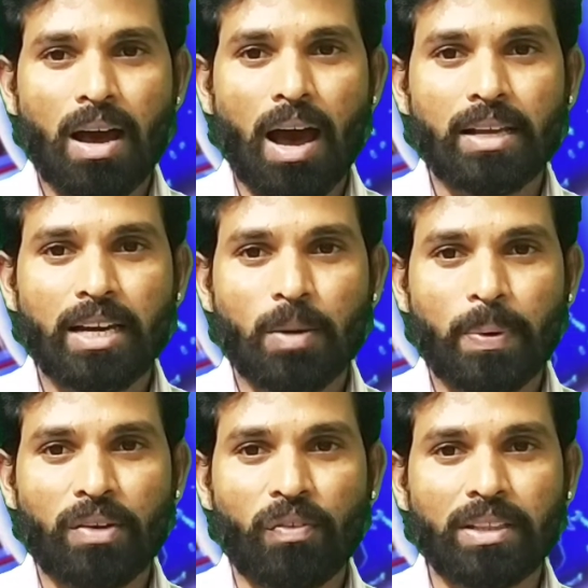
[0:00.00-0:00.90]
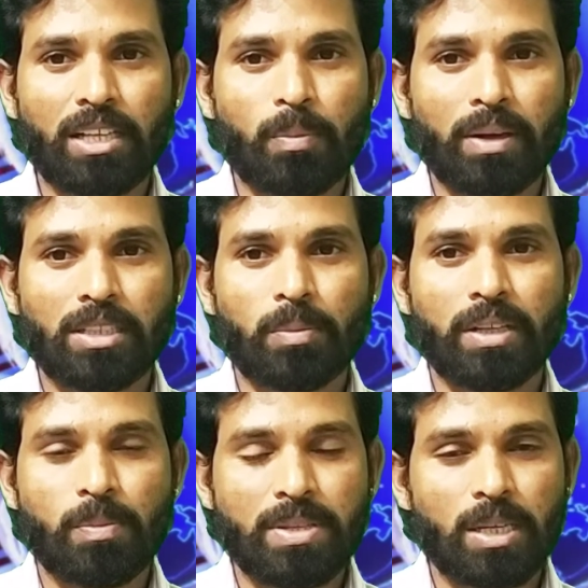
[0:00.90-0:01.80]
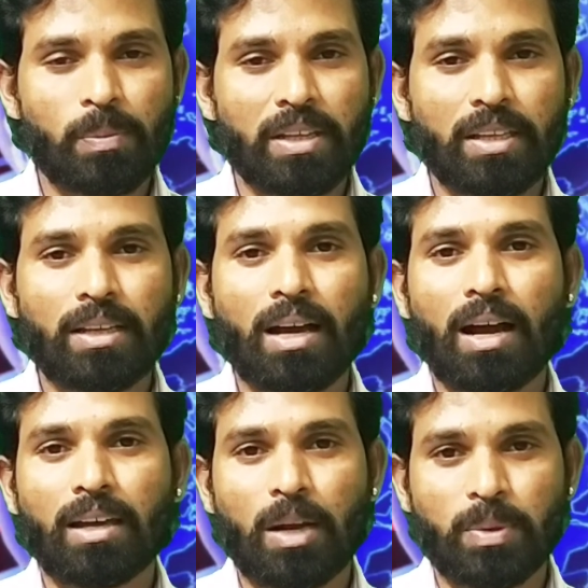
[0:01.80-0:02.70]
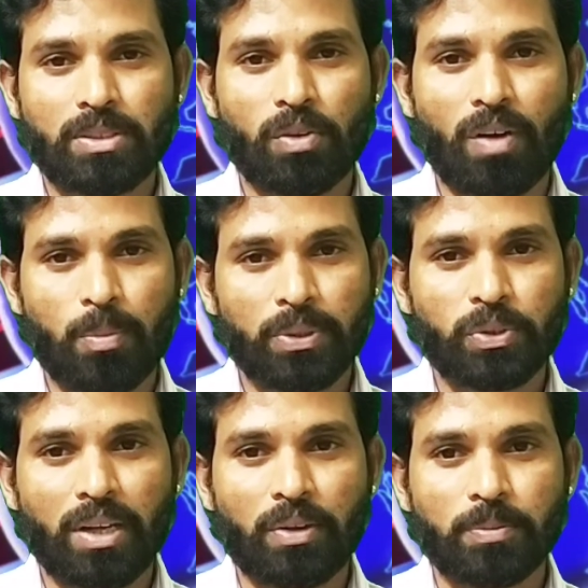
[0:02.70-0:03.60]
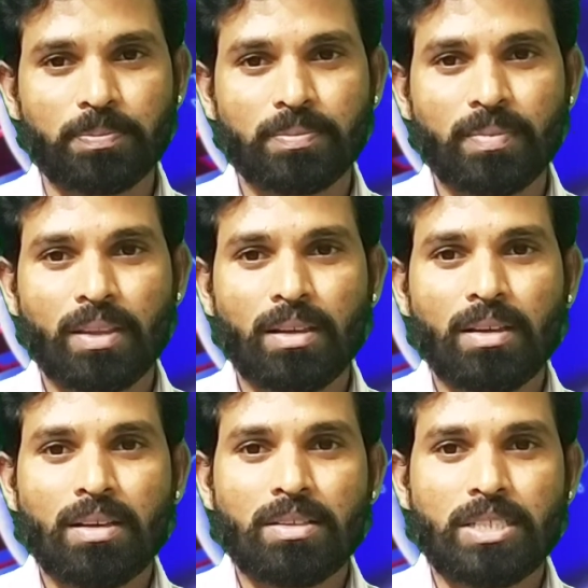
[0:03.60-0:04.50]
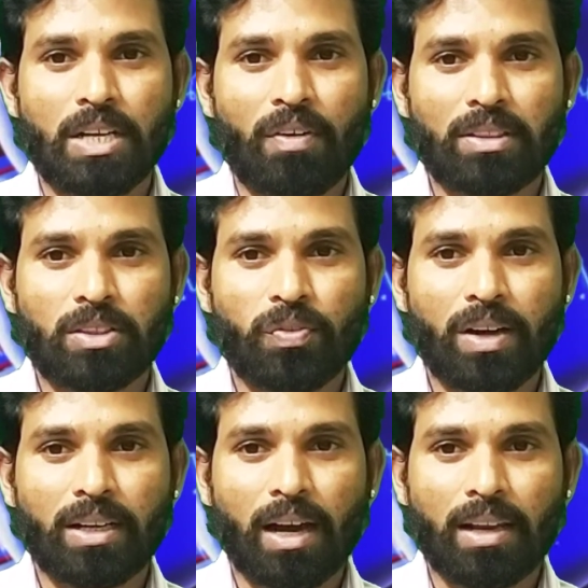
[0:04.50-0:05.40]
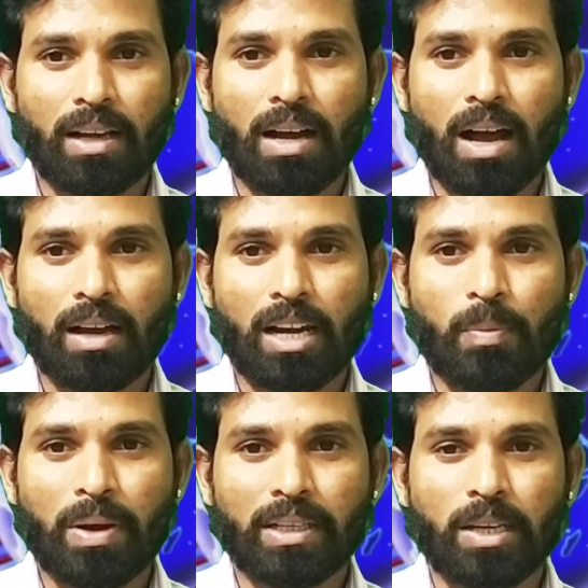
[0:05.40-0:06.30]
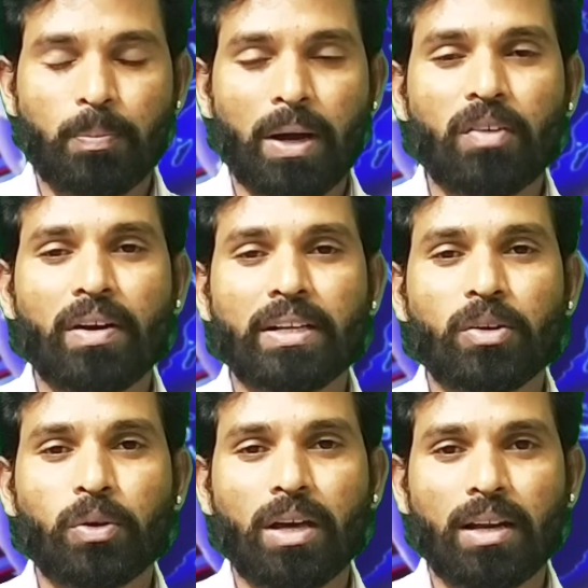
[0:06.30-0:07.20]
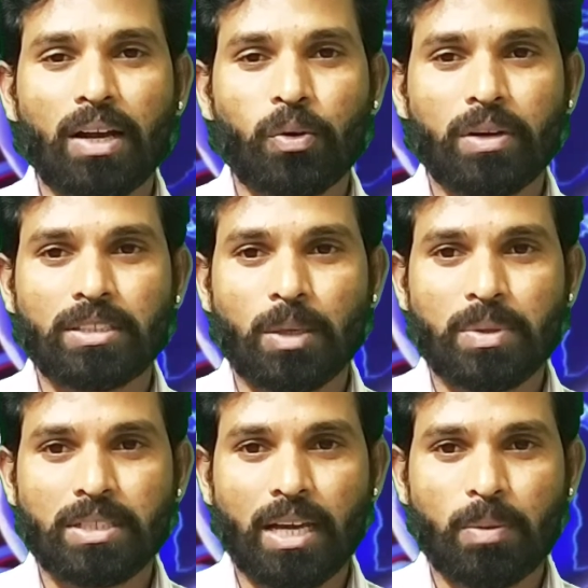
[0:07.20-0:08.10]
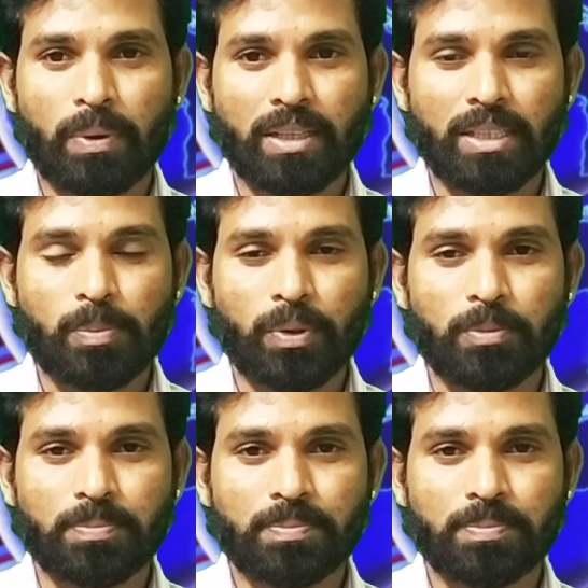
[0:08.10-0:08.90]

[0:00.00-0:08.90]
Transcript: ఆ ఏరుపై వంతెన మాత్రం నిర్మించడం లేదని ఆ గ్రామస్తులు వాపోతున్నారు జవాద్ తుఫాన్ కారణంగా ఆ గ్రామానికి పగవానికి కూడా రాకూడని సమస్య ఏర్పడింది ఇప్పుడు